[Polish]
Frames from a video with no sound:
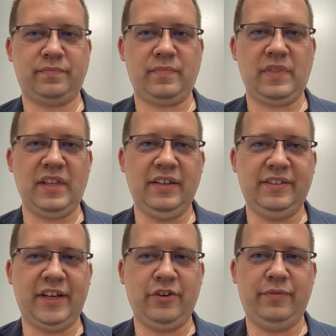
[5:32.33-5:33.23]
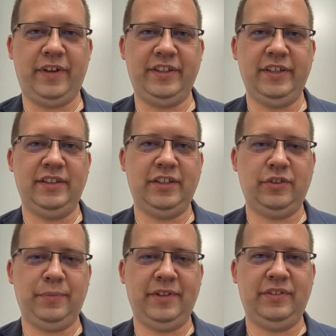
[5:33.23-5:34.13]
zachowane,
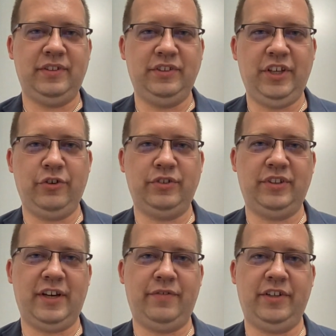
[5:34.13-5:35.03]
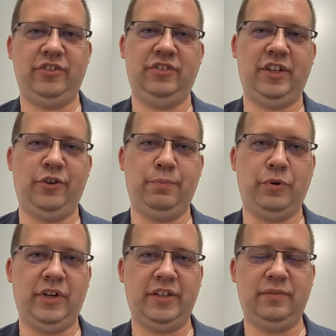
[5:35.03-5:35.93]
natomiast nie oddawać tego
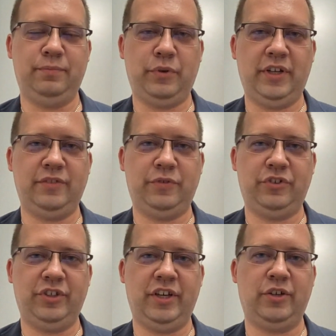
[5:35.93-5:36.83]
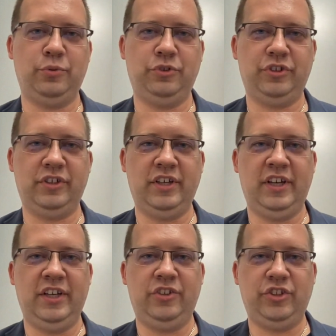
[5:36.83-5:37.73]
pola, pola tworzenia arkuszy,
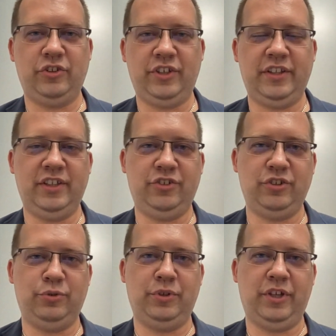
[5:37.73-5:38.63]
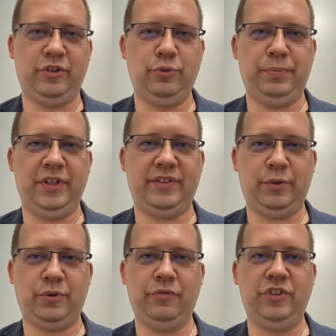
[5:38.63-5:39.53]
czy to jednej, czy drugiej grupie
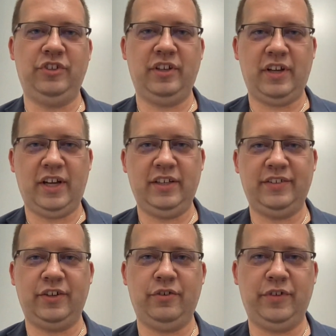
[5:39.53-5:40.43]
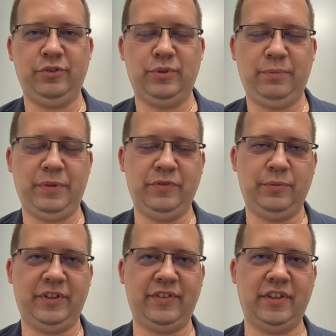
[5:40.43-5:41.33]
całkowicie, ale zachować tutaj pewną
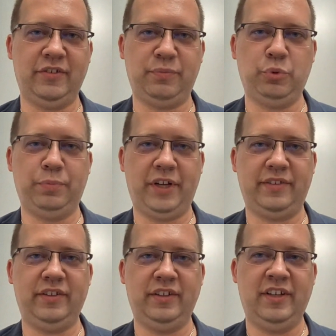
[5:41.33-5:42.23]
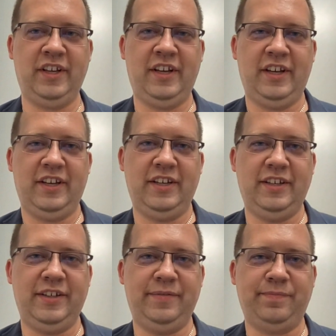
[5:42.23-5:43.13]
zasadę współpracy.
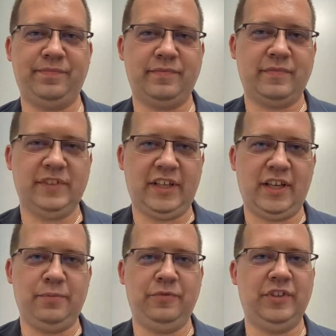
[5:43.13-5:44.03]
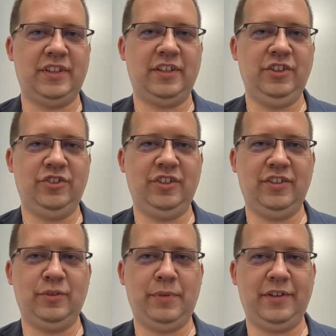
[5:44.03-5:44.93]
E, tak jak mówię, technicznie jest
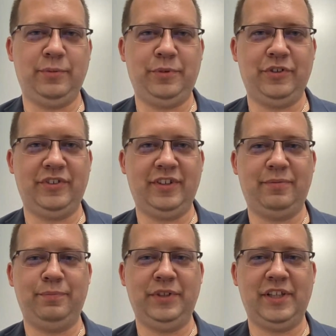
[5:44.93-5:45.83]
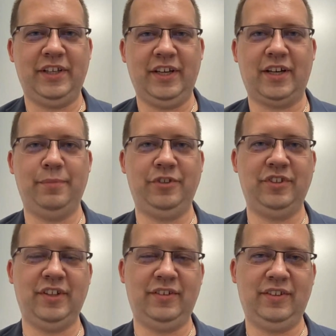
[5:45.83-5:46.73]
to bardzo proste. Pytanie, jaka będzie
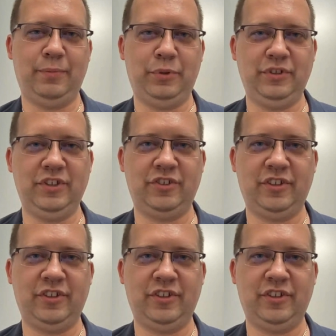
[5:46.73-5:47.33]
decyzja polityczna.